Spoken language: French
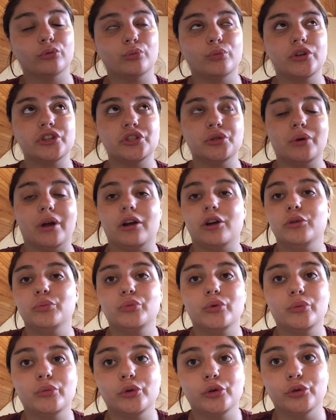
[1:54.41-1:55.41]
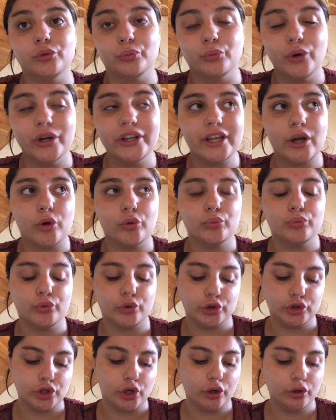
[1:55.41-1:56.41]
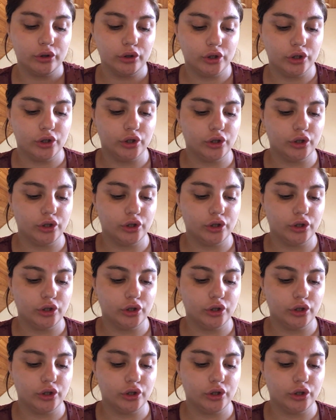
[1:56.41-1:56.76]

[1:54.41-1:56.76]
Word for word: Donc moi, j'ai eu un code promo de moins 40%.